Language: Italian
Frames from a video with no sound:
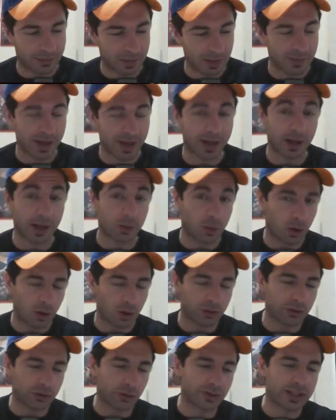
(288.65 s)
Prima era
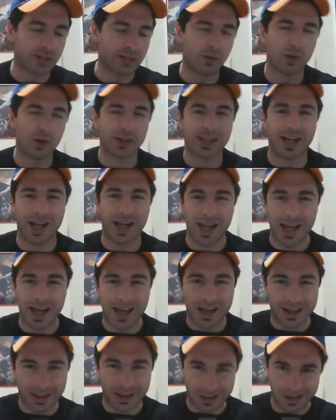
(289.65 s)
Colosso, stavolta
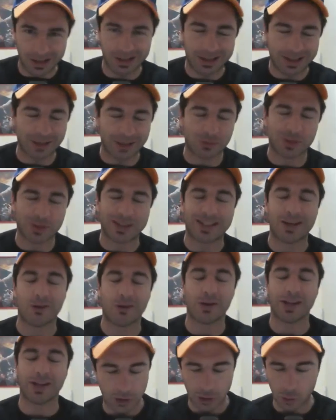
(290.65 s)
è
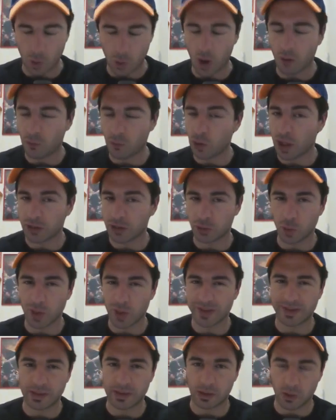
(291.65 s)
Distruzione. Di nuovo la
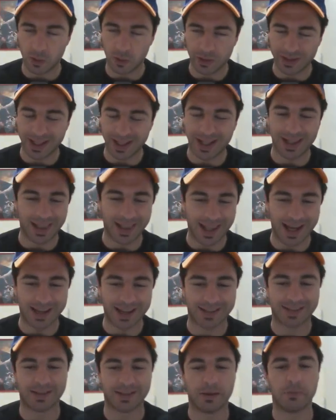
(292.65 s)
sua seconda
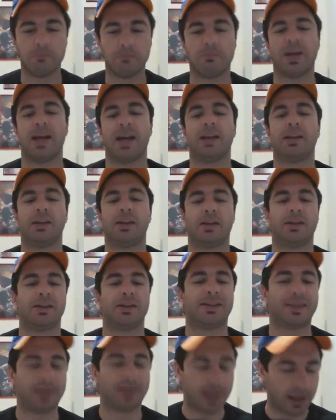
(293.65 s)
Last Man
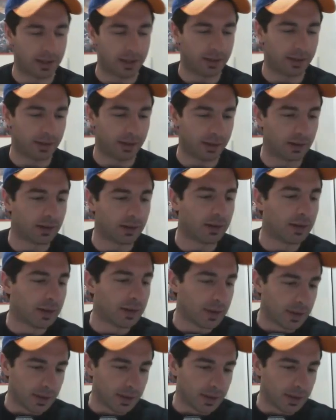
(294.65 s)
Standing.